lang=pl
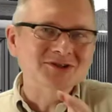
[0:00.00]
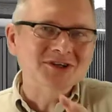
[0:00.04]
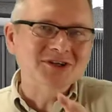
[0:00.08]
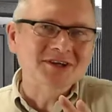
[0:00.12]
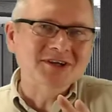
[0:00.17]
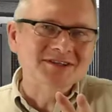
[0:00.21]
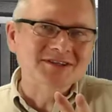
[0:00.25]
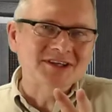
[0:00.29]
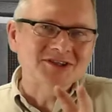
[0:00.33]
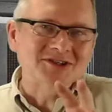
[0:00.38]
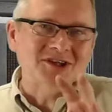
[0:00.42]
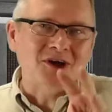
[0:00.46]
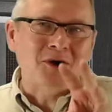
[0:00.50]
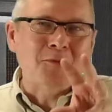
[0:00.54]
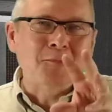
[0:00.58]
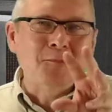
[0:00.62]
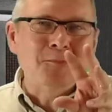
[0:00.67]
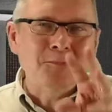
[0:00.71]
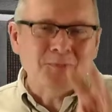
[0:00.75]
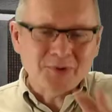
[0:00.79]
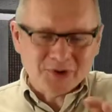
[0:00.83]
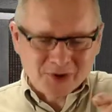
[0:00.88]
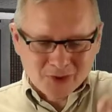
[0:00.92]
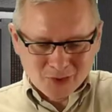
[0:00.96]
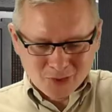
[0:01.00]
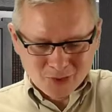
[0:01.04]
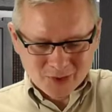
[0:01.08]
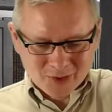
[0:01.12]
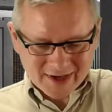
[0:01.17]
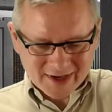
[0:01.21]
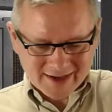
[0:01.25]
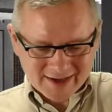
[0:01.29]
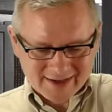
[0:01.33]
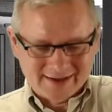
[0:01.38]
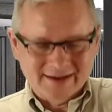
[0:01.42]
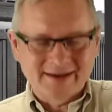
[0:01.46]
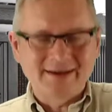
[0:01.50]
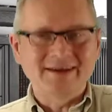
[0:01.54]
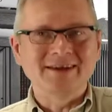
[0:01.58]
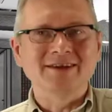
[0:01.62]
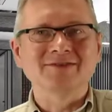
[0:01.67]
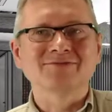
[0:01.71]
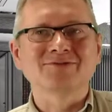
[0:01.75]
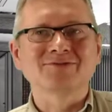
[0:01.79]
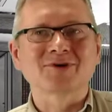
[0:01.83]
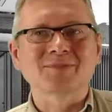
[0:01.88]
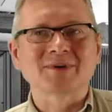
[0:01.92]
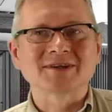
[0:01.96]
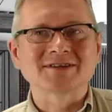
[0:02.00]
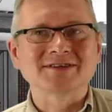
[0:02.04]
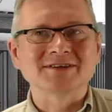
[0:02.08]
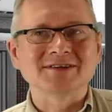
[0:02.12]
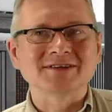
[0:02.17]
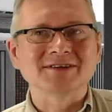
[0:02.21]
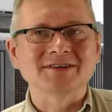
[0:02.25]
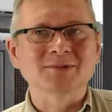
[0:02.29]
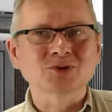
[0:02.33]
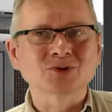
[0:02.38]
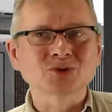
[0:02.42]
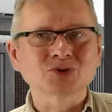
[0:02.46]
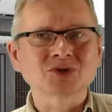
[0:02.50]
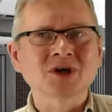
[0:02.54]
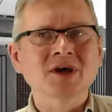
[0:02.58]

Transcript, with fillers: jeżeli chcesz taką pigułkę informacyjną.